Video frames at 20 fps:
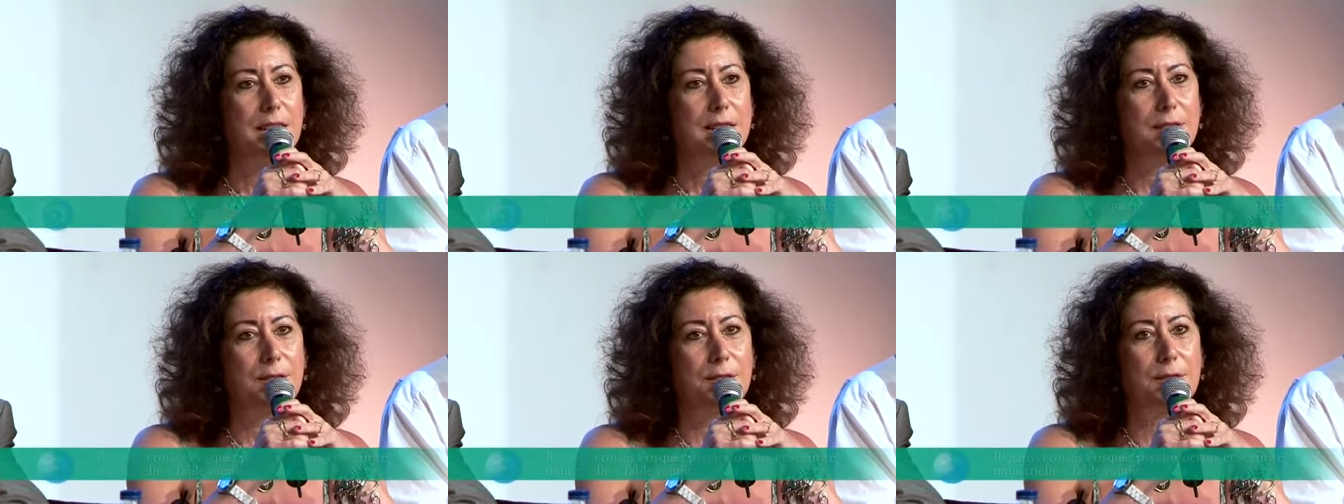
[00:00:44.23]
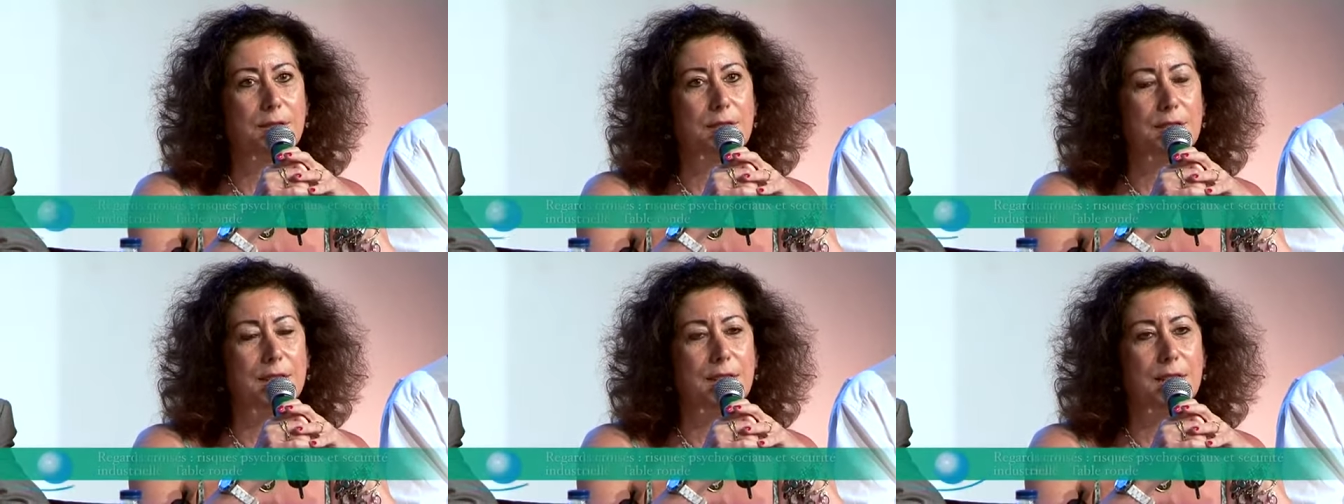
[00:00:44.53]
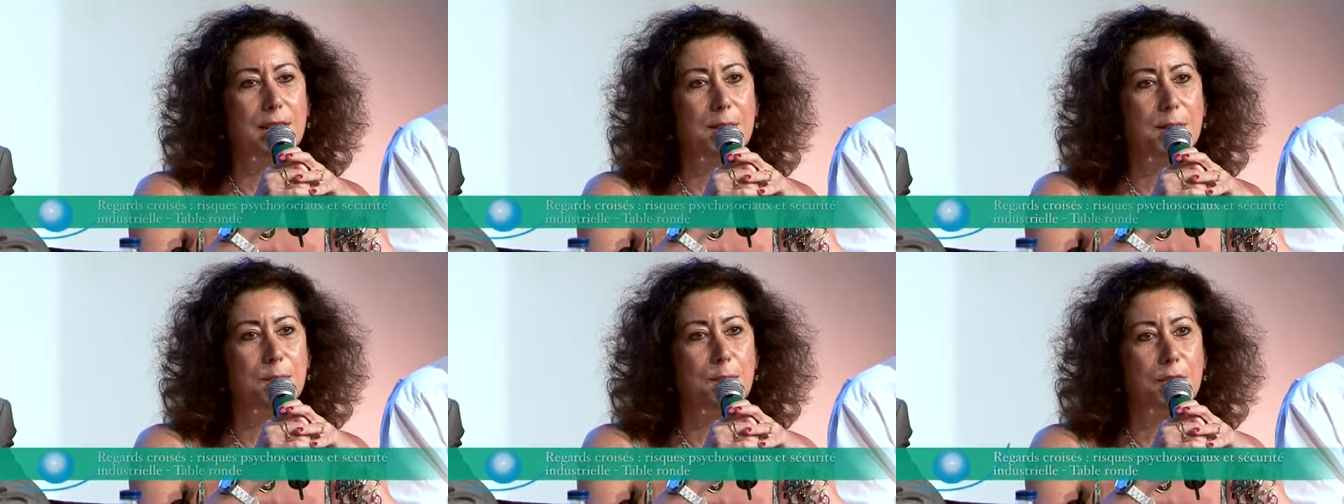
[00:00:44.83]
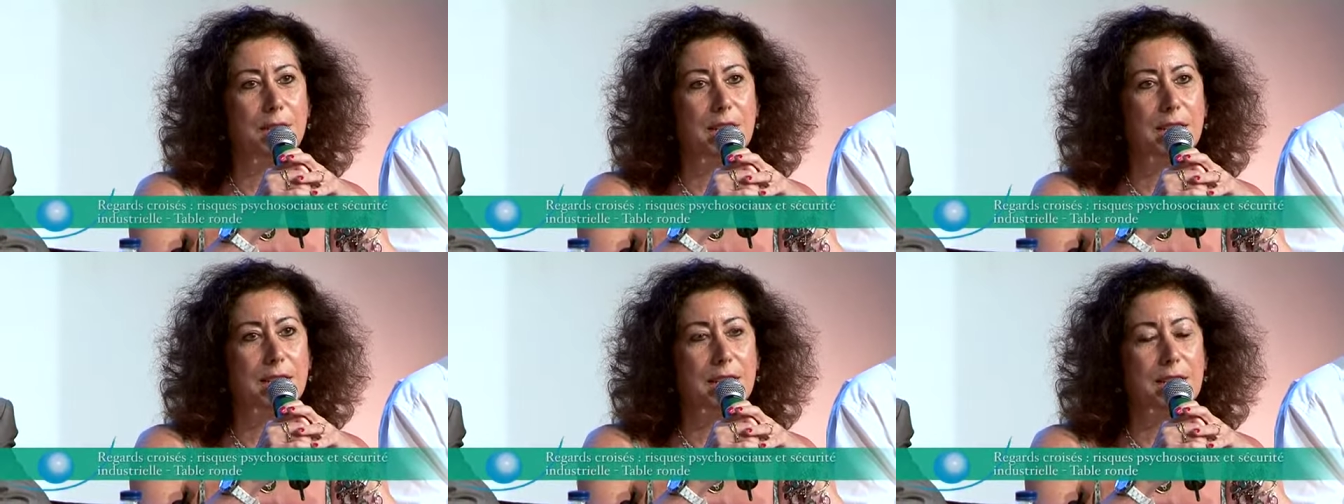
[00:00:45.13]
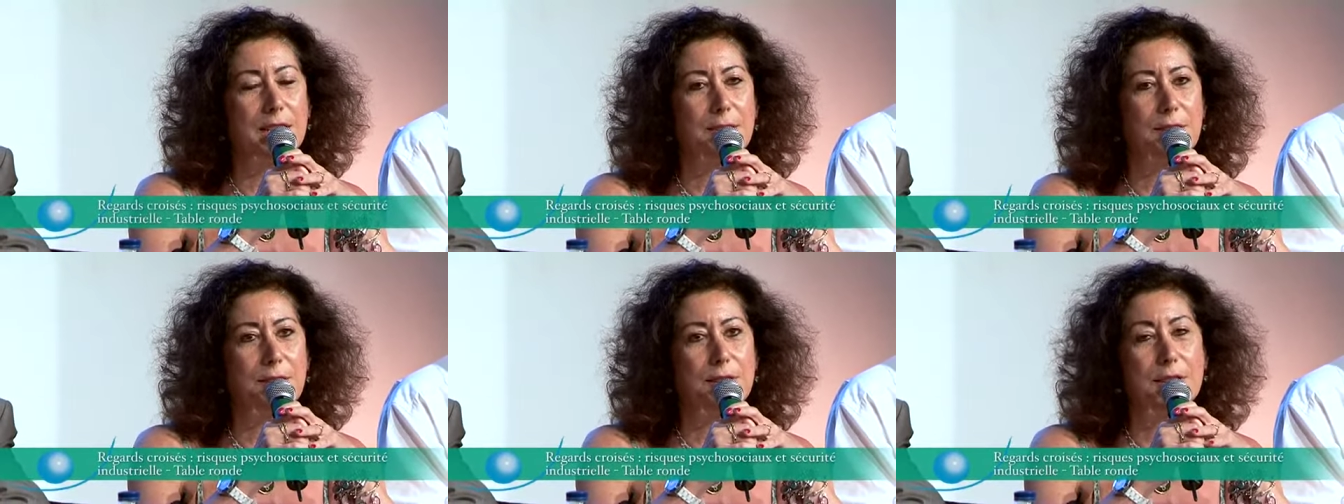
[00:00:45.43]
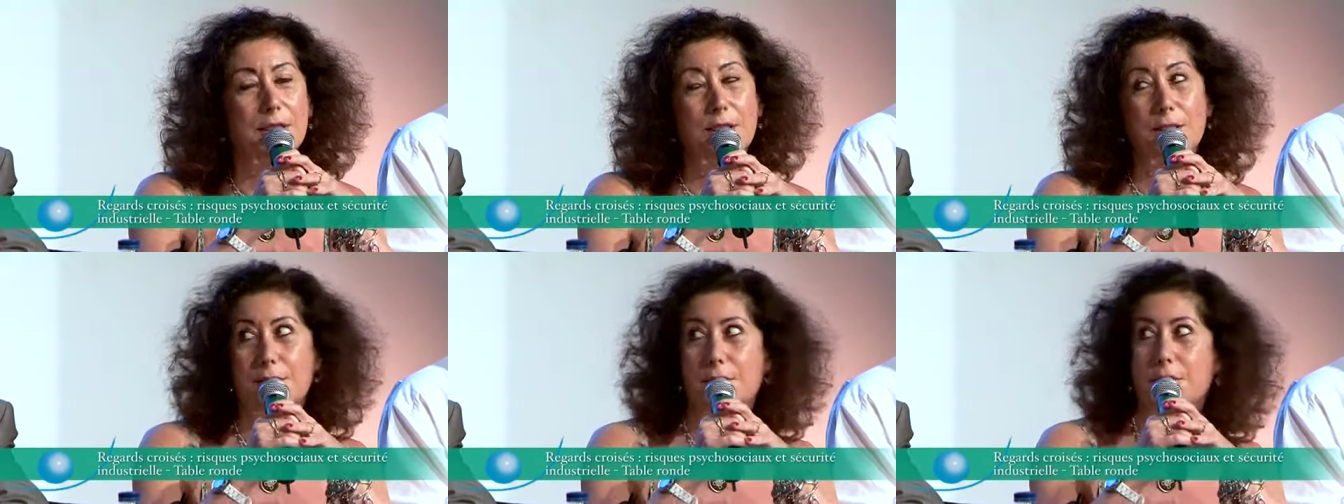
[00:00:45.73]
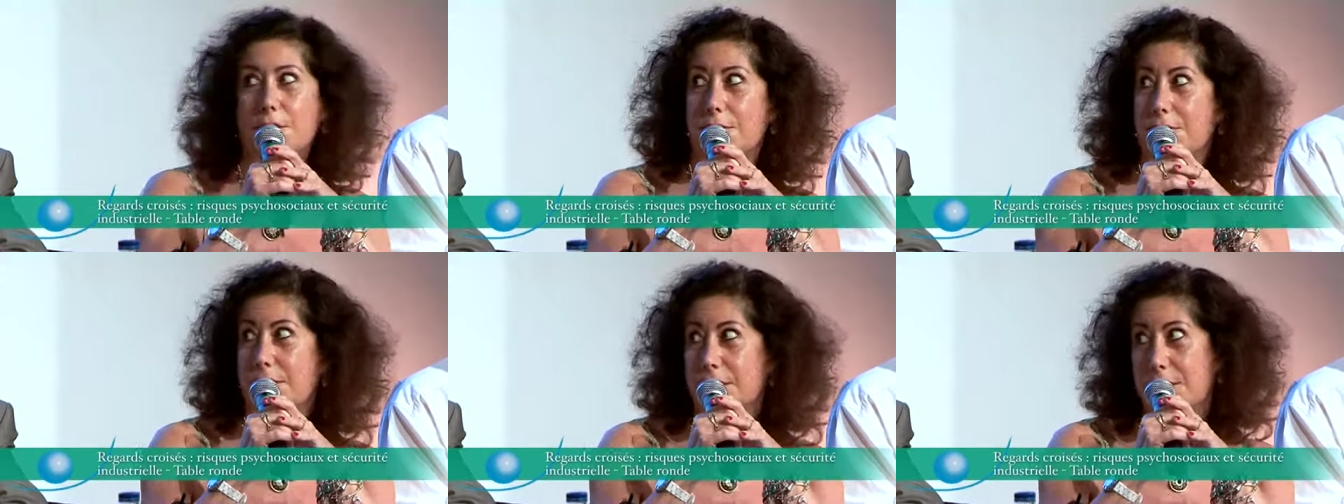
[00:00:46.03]
Donc c'est peut-être à ce titre que
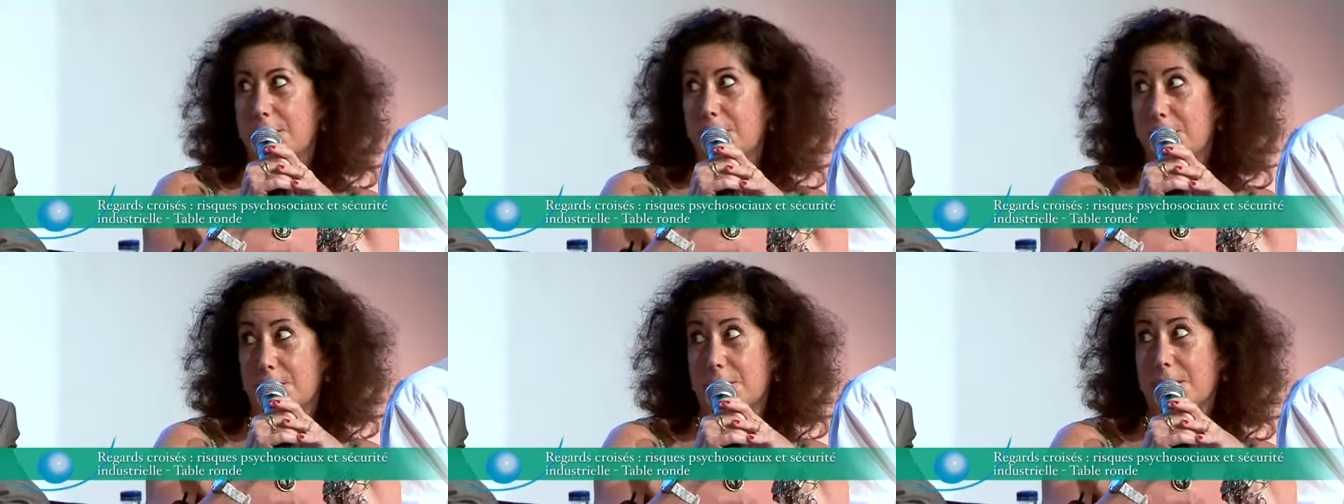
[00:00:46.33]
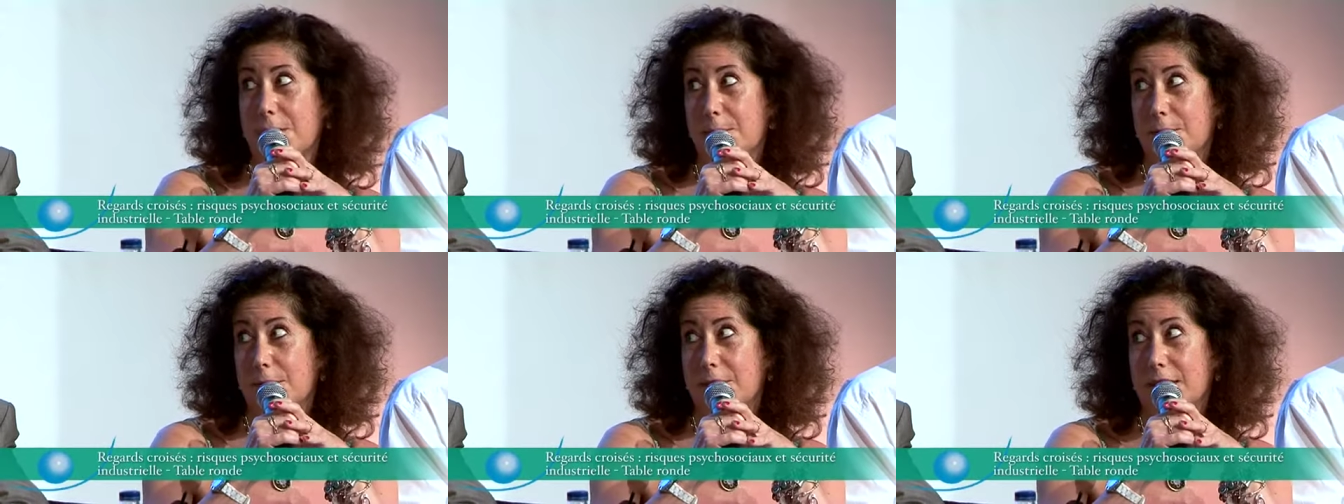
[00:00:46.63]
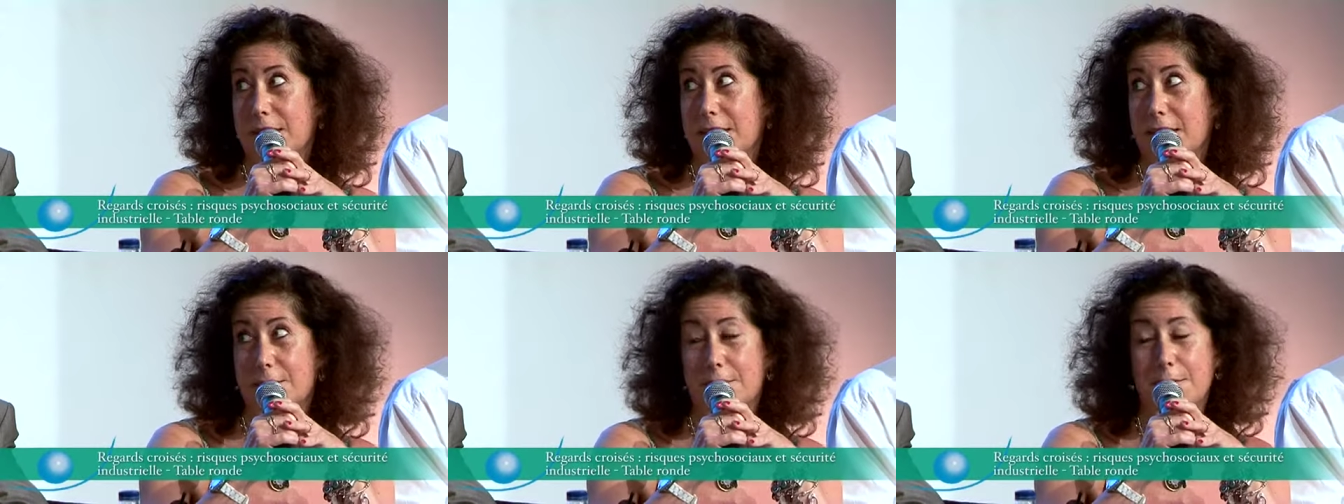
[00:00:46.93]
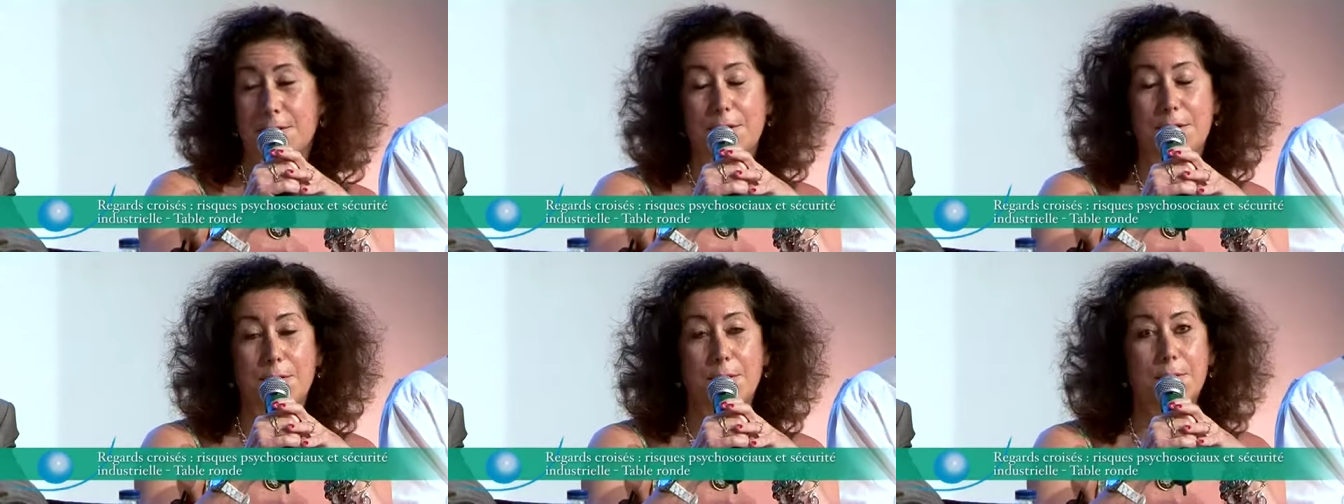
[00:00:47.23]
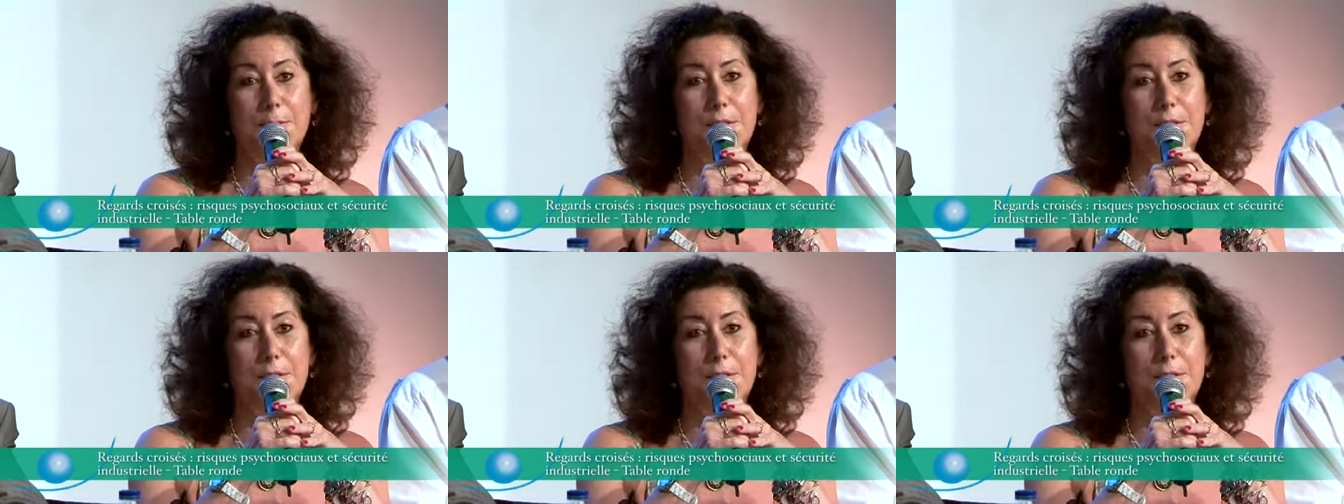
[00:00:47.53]
je vais commencer mon intervention,